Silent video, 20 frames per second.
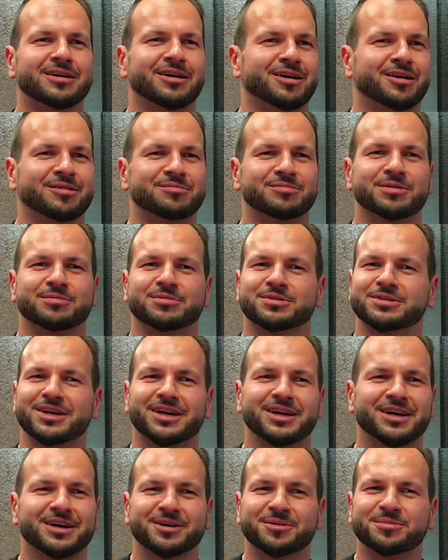ähm, der was
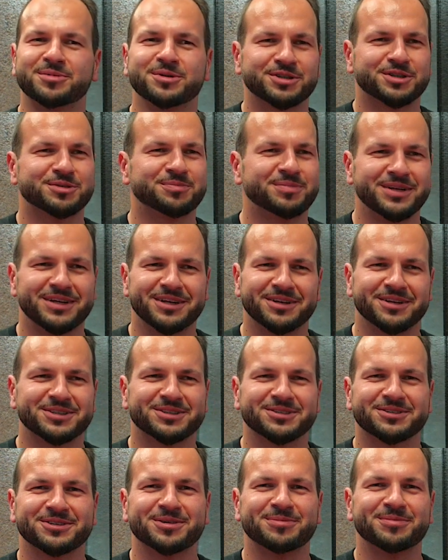eher Knitterspiele oder
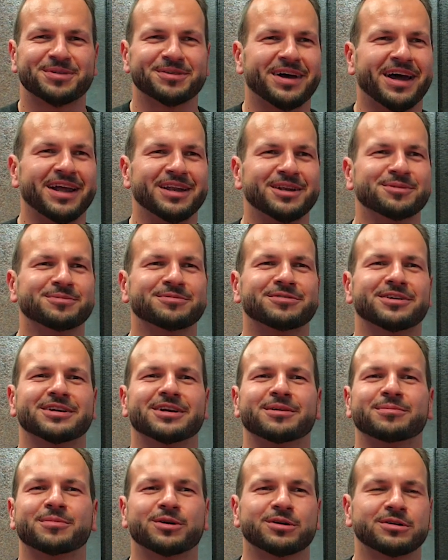so im privaten
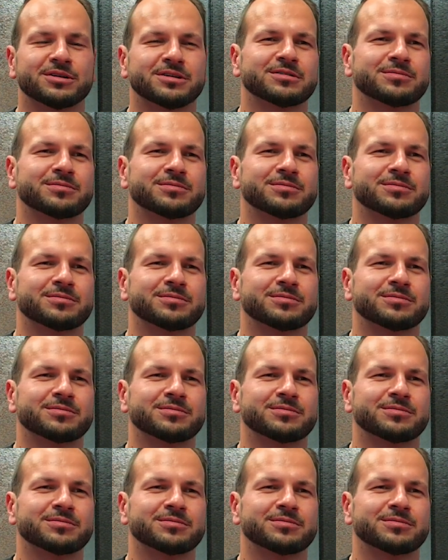Umfeld macht.